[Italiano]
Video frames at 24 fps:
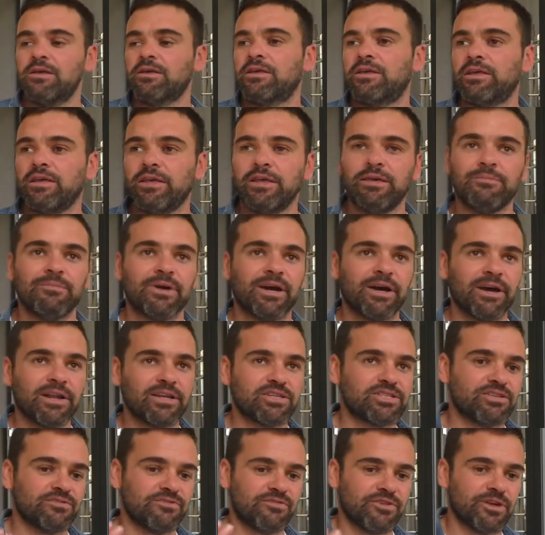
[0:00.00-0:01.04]
chi magari
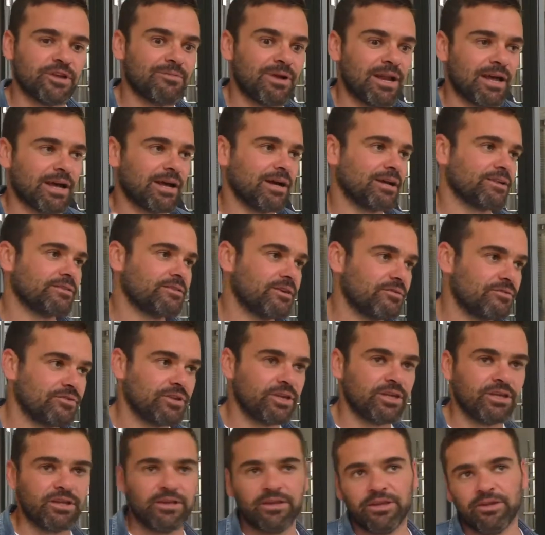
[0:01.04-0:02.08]
si ferma alla carta
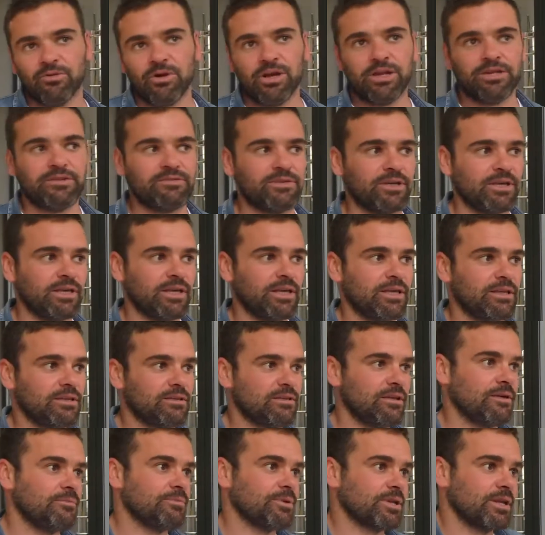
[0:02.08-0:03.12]
vini o
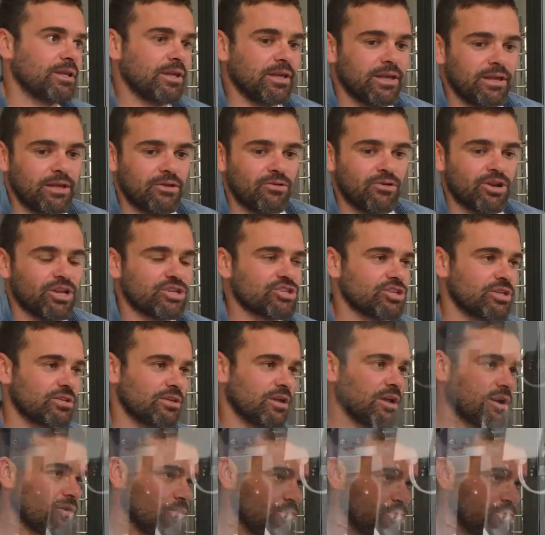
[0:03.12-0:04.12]
all'etichetta perché non riesce ad andare